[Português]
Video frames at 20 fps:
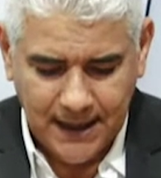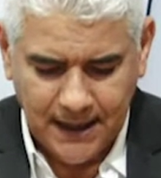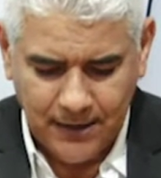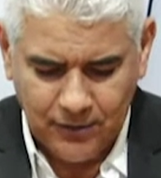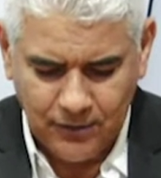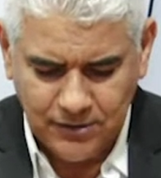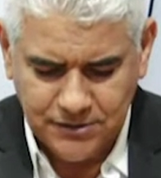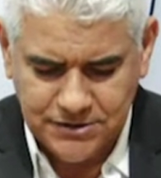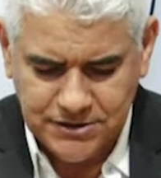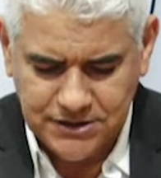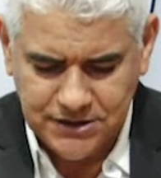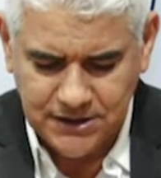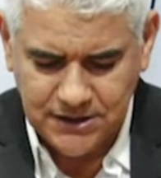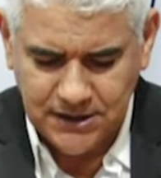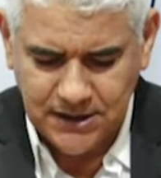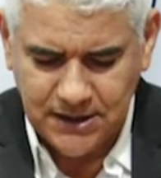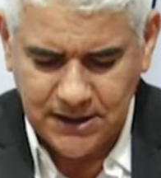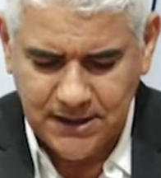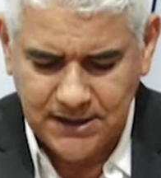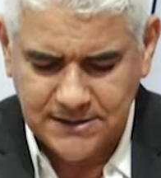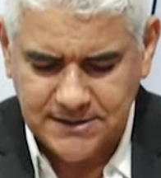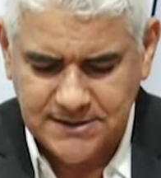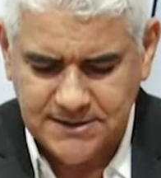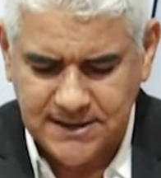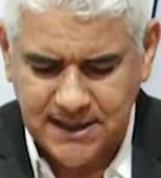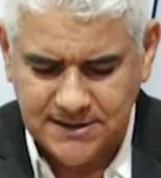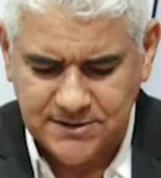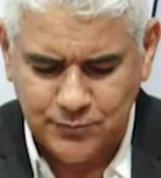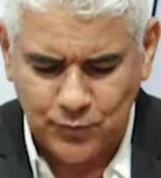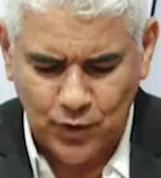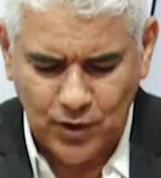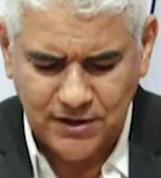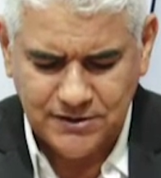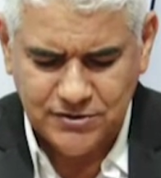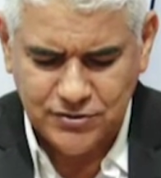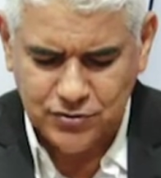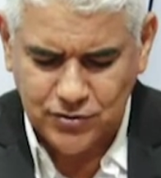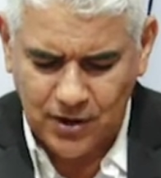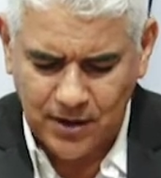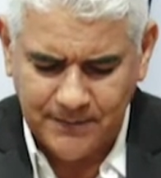é onde ele diz que as
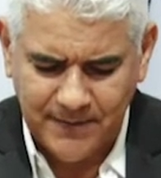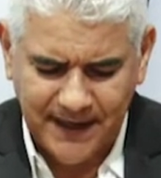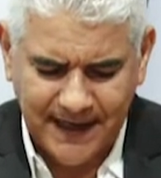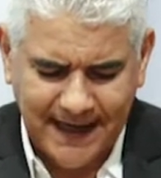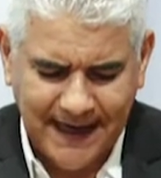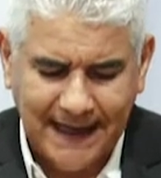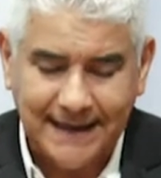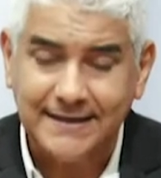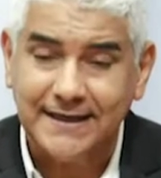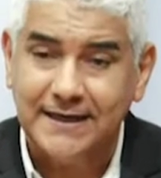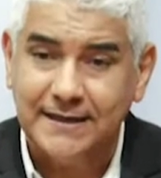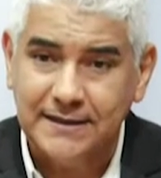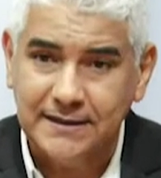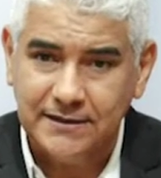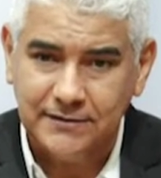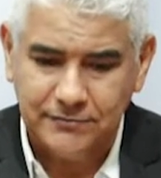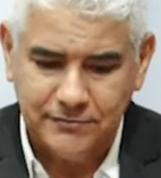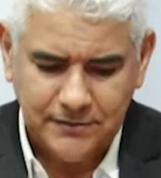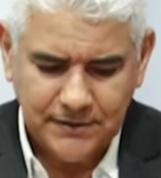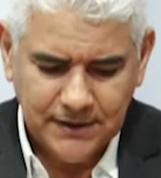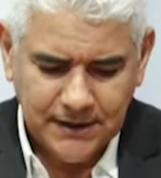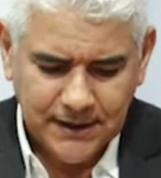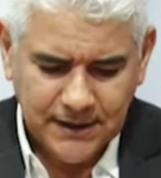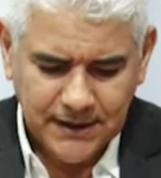mortes sobem a cada ano